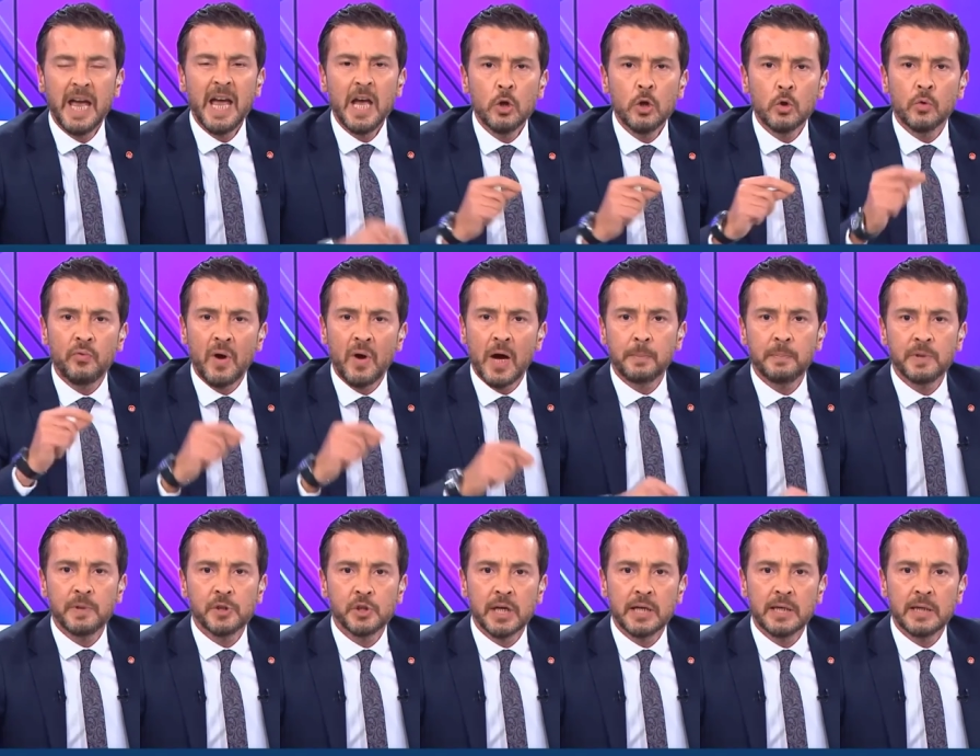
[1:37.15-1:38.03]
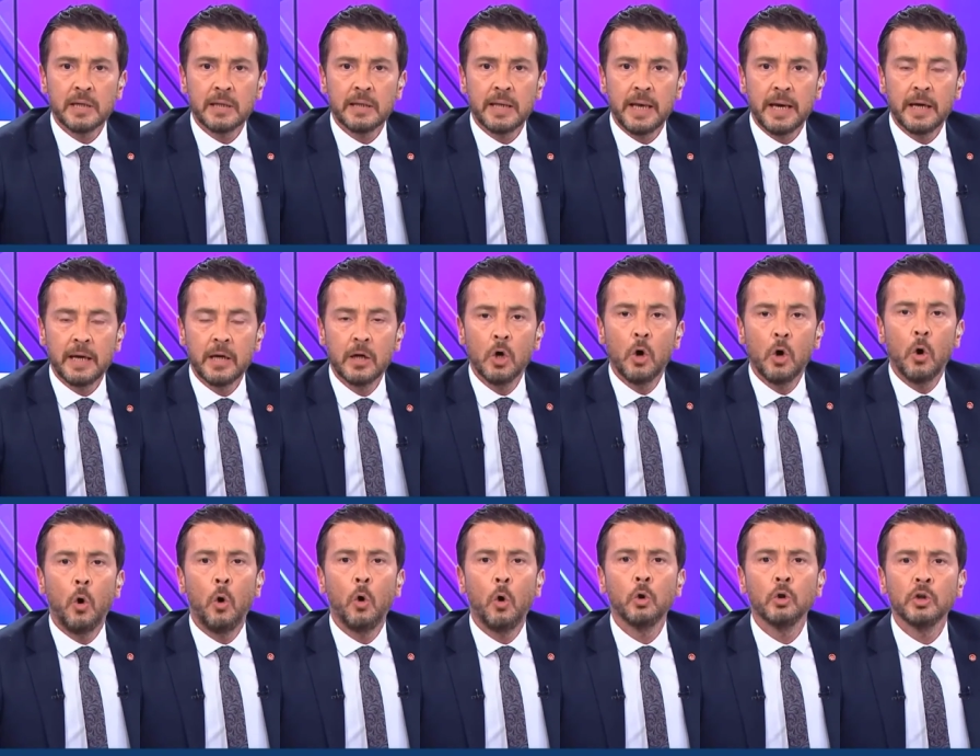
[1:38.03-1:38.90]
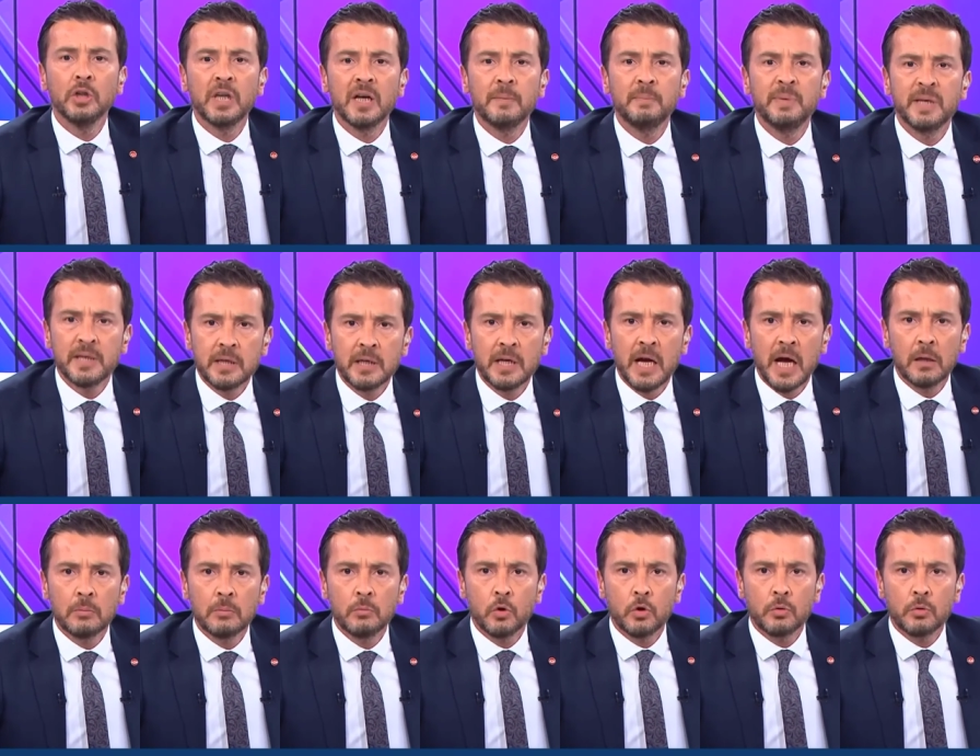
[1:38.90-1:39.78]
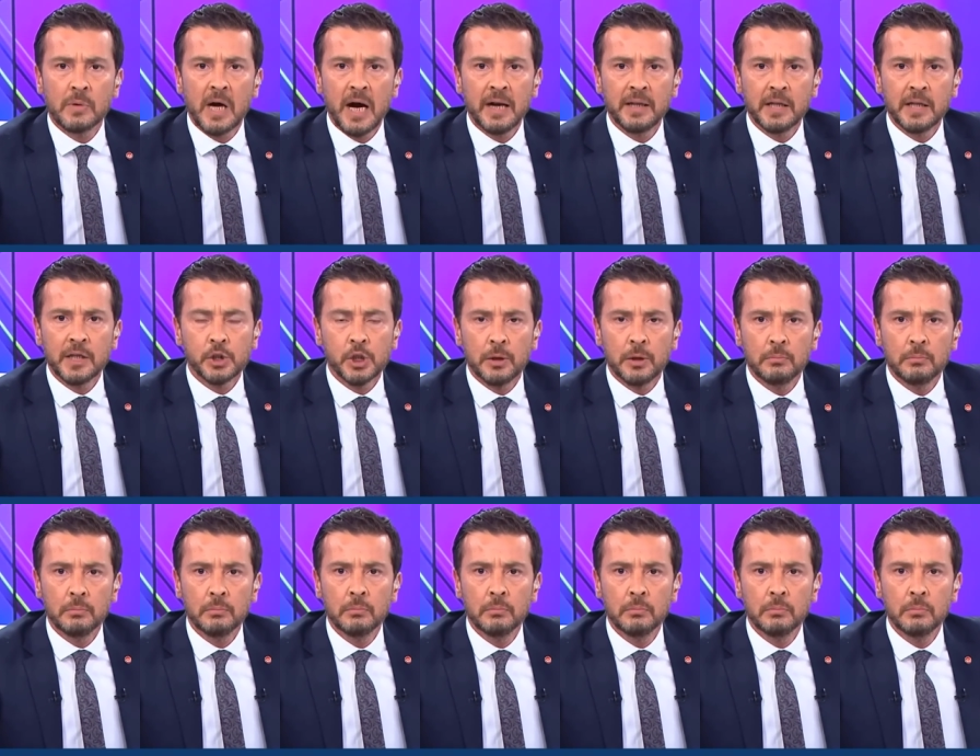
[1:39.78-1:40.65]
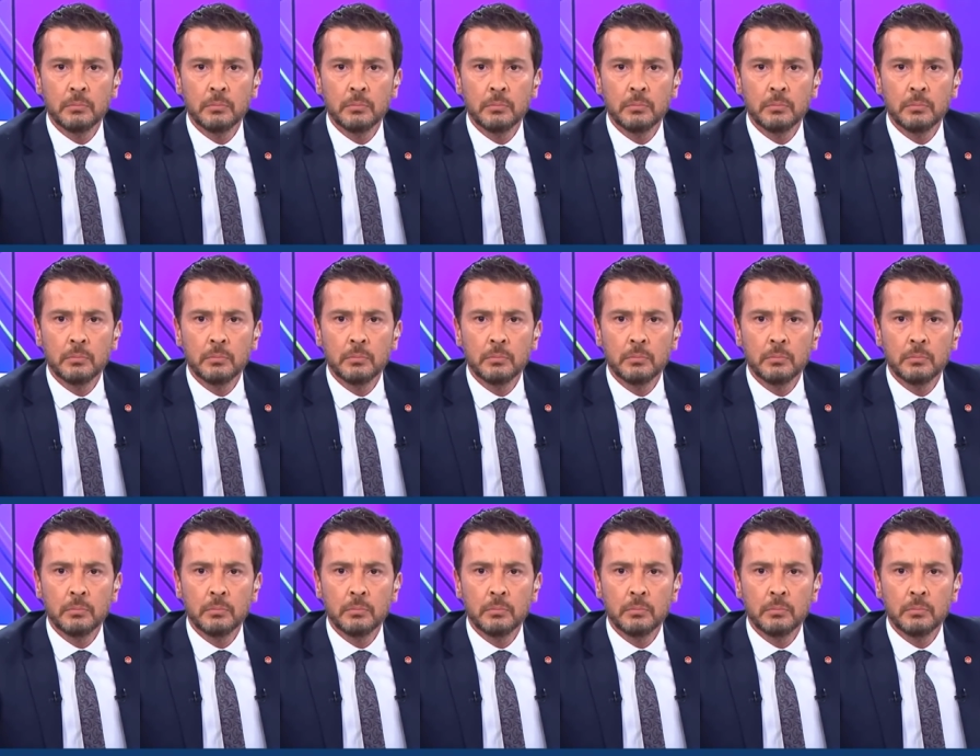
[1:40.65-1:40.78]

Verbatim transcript: en ufak bir şekilde onda birini almıyorum kardeşim.